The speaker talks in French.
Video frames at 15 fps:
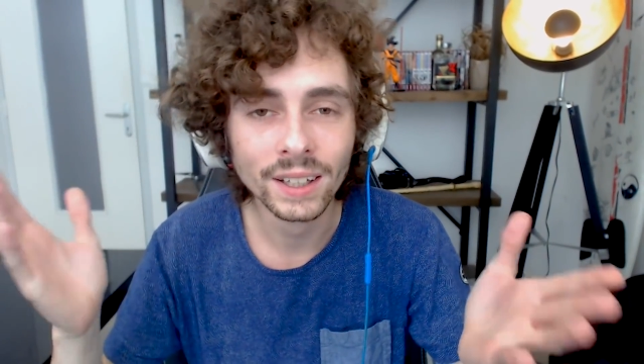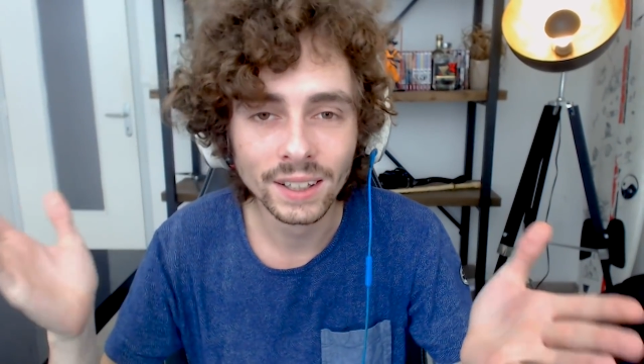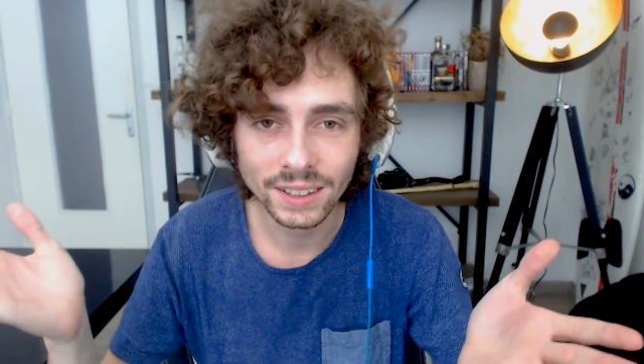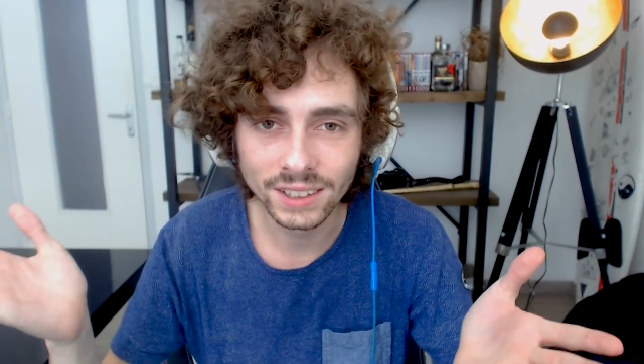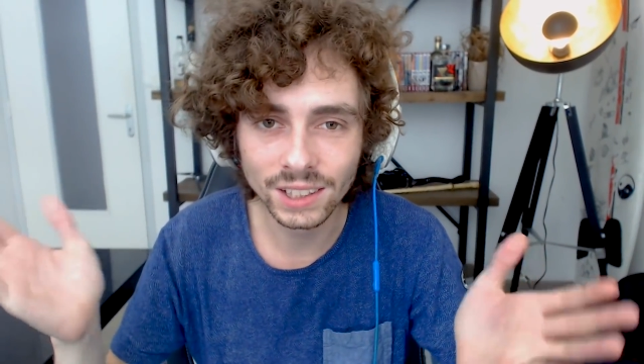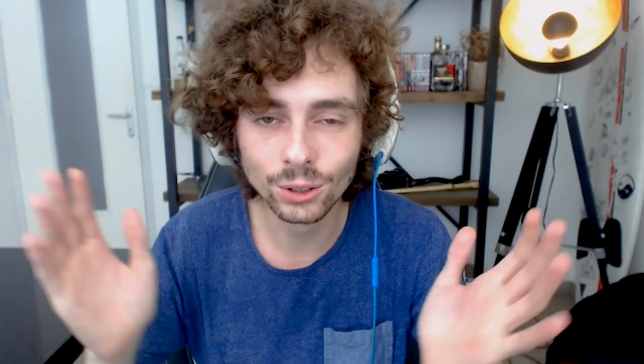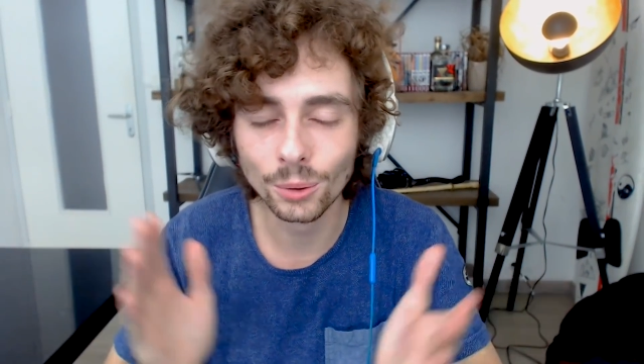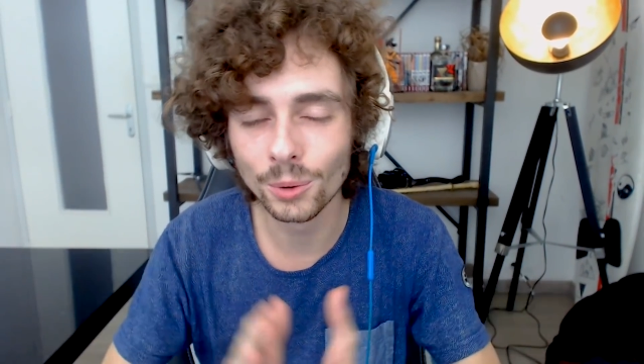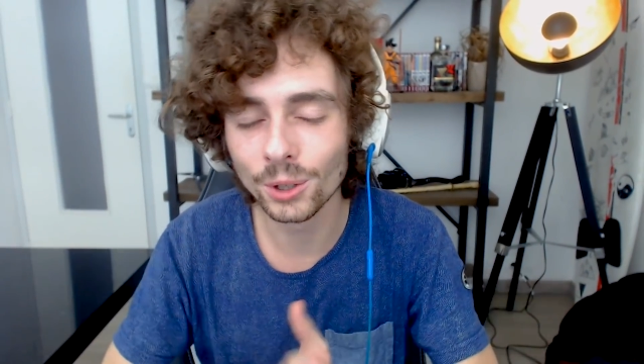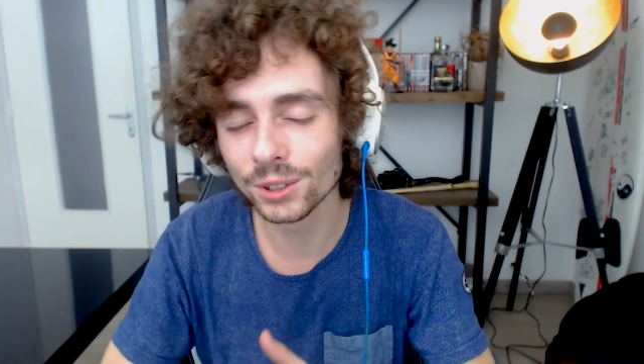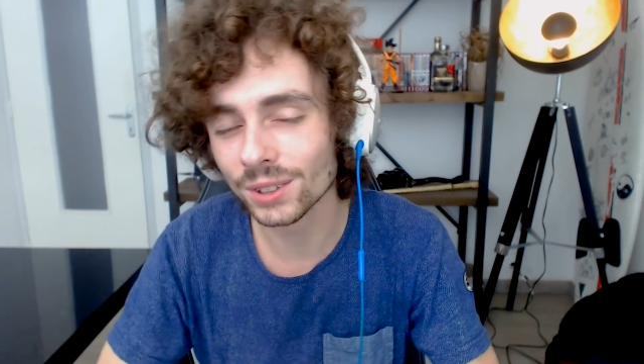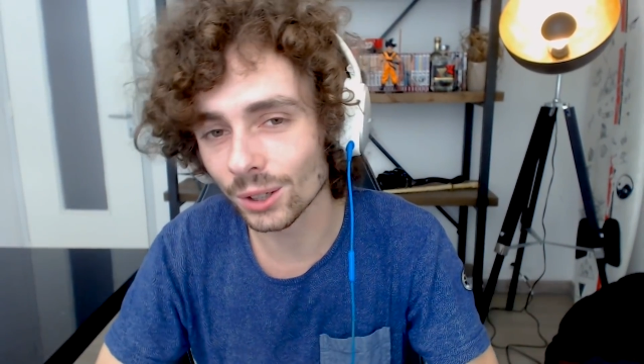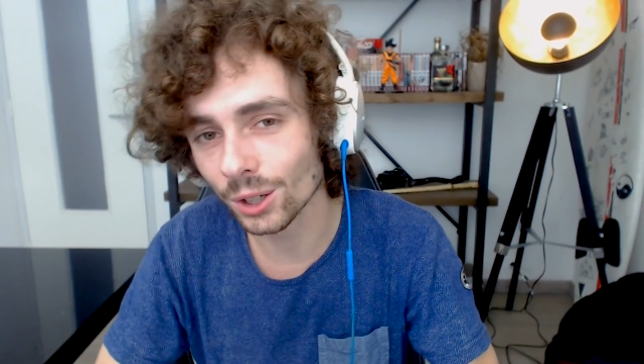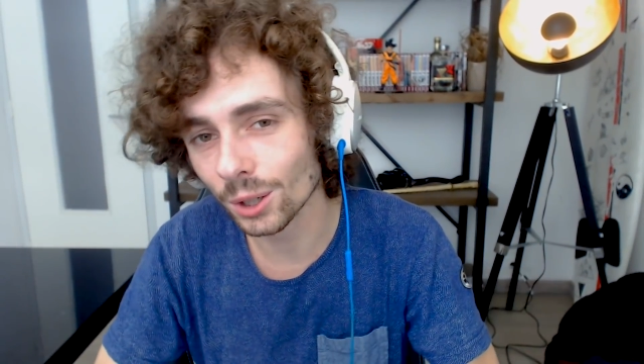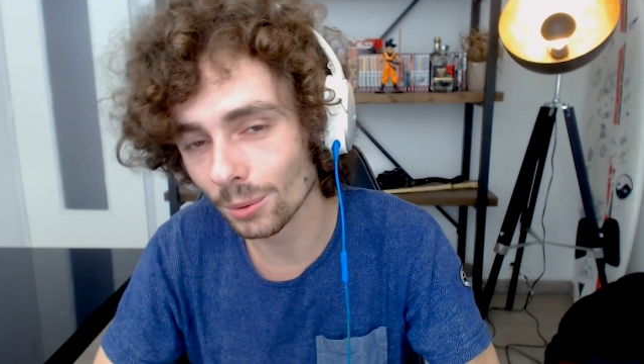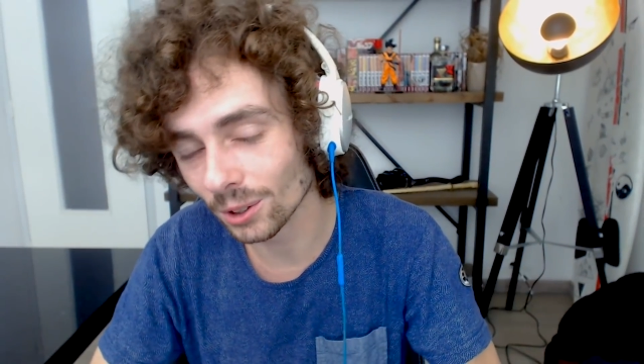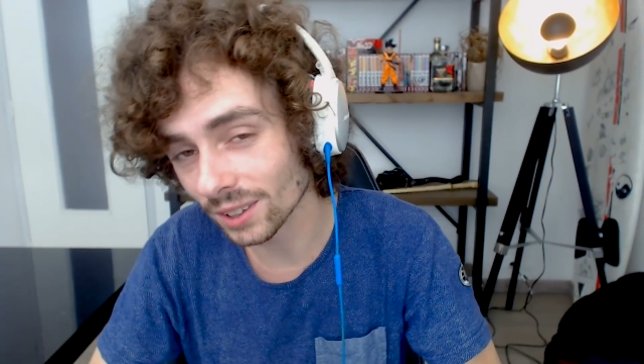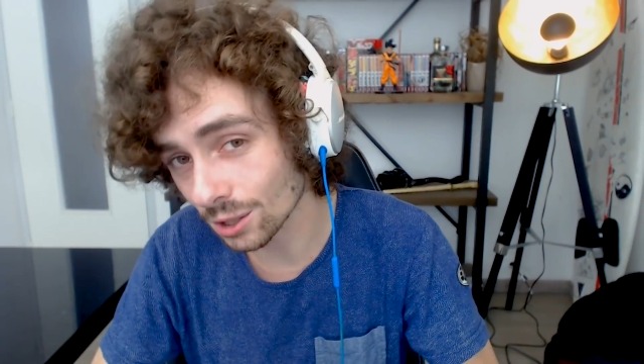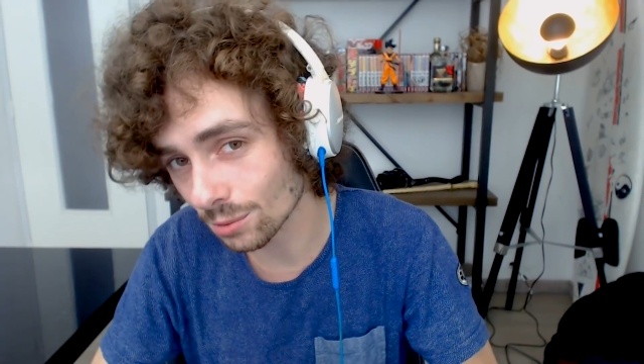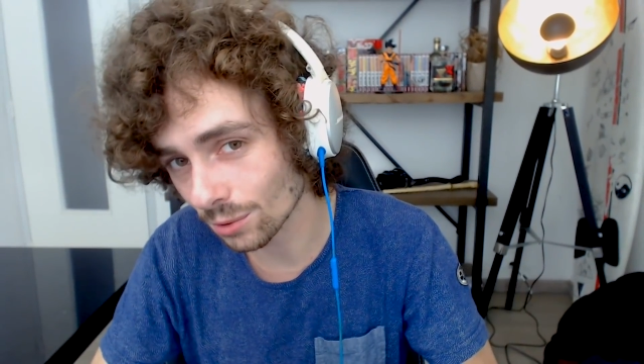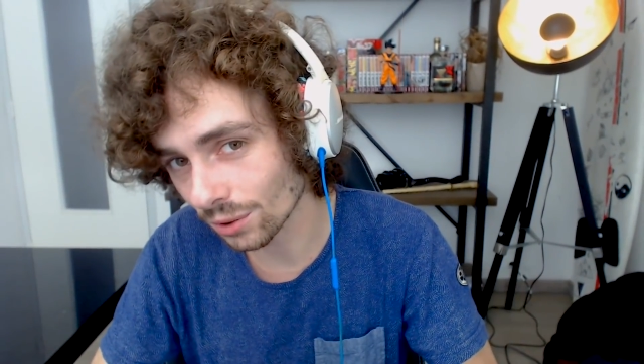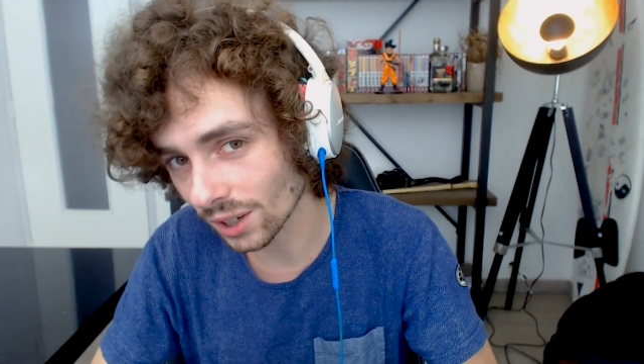Dites-le moi aussi en commentaire,
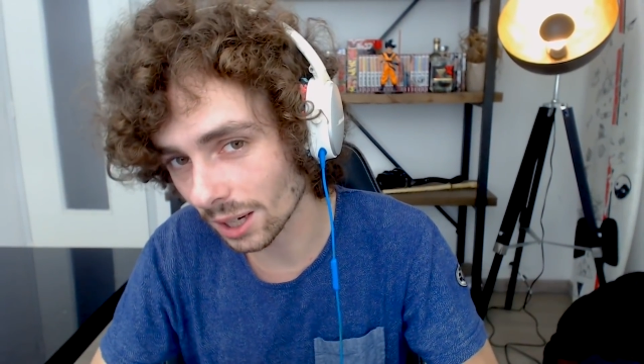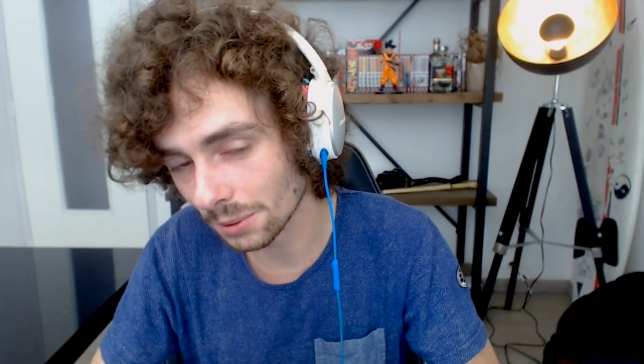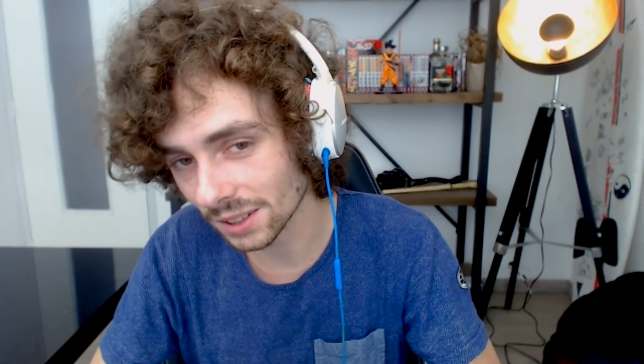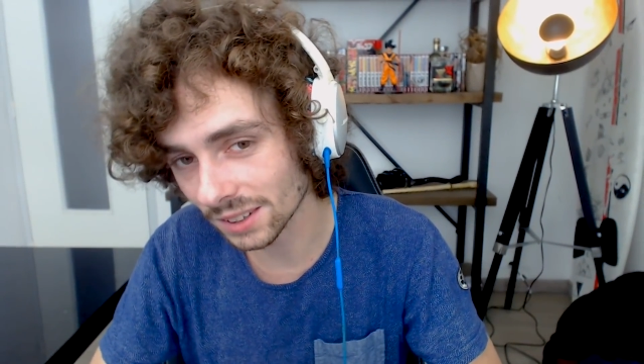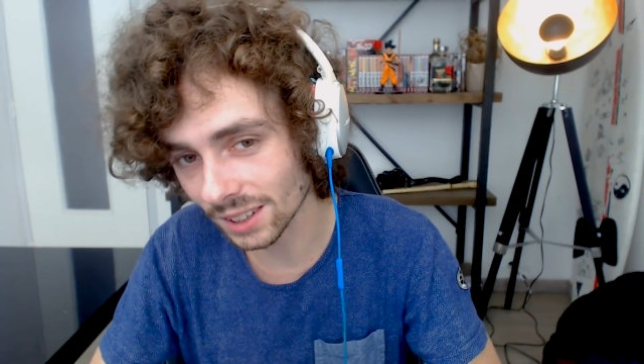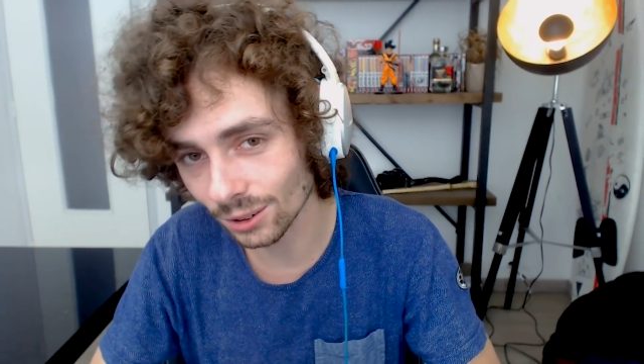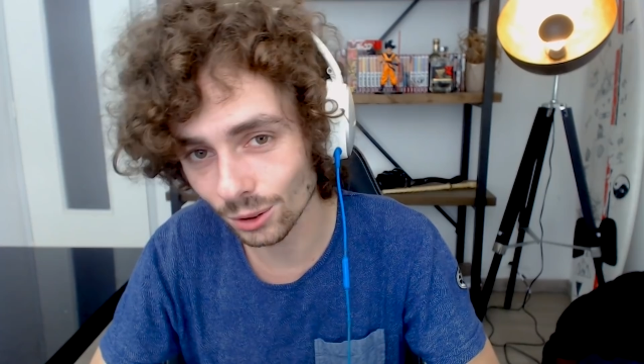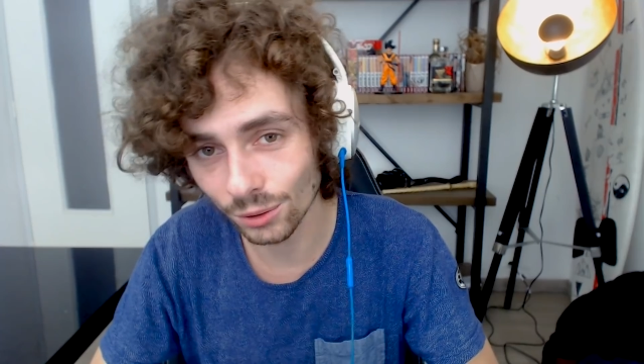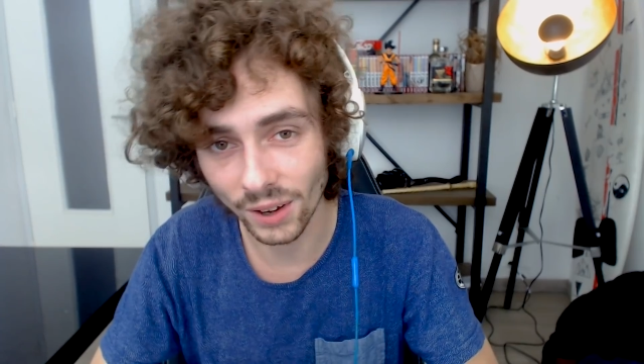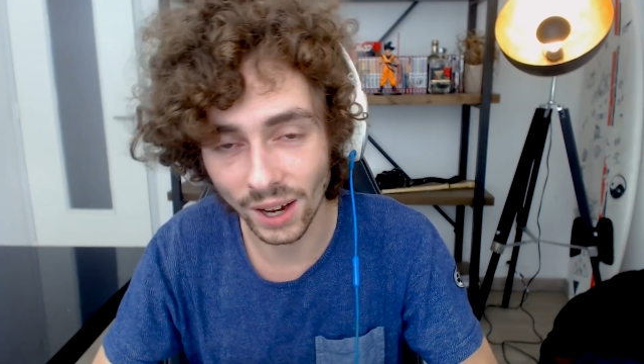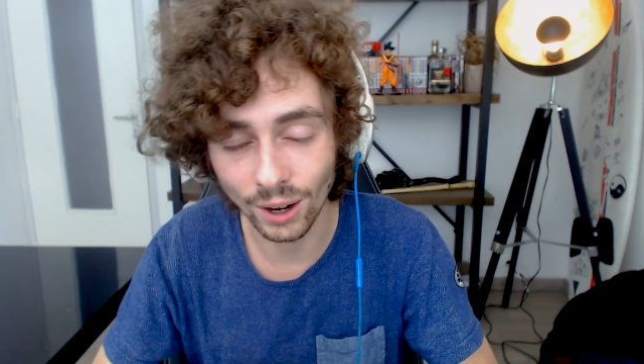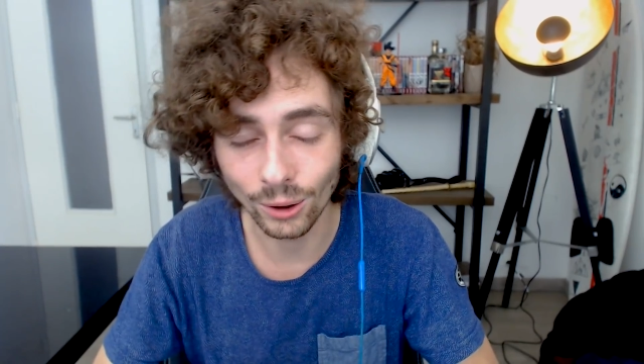je me ferai un plaisir de le faire.